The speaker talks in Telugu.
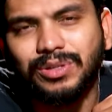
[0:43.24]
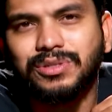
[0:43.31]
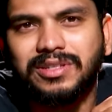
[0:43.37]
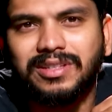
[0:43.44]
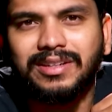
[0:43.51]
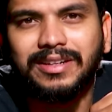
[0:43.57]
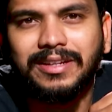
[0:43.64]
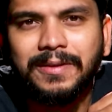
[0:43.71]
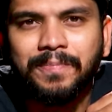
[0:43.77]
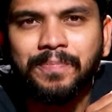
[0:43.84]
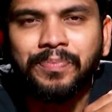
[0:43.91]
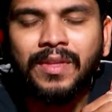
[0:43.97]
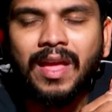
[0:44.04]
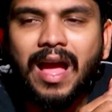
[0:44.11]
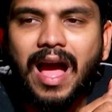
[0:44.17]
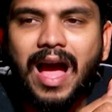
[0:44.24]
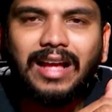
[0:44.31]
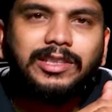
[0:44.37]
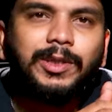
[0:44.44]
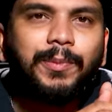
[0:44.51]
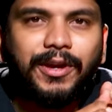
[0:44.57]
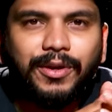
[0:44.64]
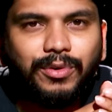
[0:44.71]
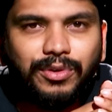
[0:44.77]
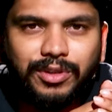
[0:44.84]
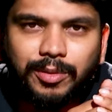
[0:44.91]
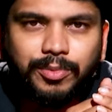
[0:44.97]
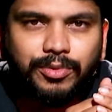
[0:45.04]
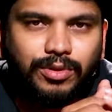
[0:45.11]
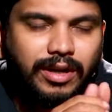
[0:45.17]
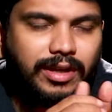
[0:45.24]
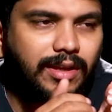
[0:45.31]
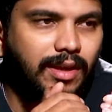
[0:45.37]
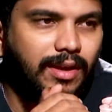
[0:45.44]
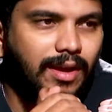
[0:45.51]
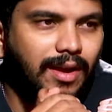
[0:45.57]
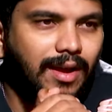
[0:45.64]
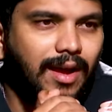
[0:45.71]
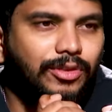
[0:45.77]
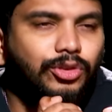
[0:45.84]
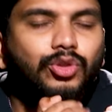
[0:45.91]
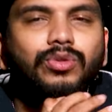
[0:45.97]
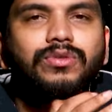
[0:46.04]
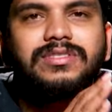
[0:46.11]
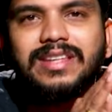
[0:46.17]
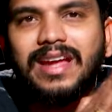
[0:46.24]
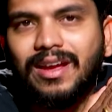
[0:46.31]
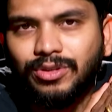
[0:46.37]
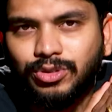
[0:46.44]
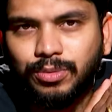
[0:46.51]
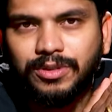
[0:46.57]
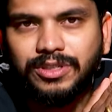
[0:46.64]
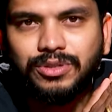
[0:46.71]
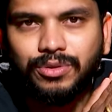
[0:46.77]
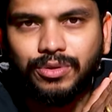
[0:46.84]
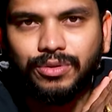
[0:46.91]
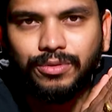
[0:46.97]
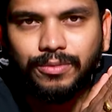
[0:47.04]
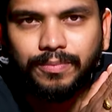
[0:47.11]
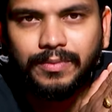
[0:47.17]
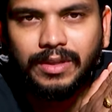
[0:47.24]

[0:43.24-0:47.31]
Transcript: తెలుస్తుందంటే అతి పడకూడదు ఇప్పుడు అంటే అత్యుత్సాహం చూపించకూడదు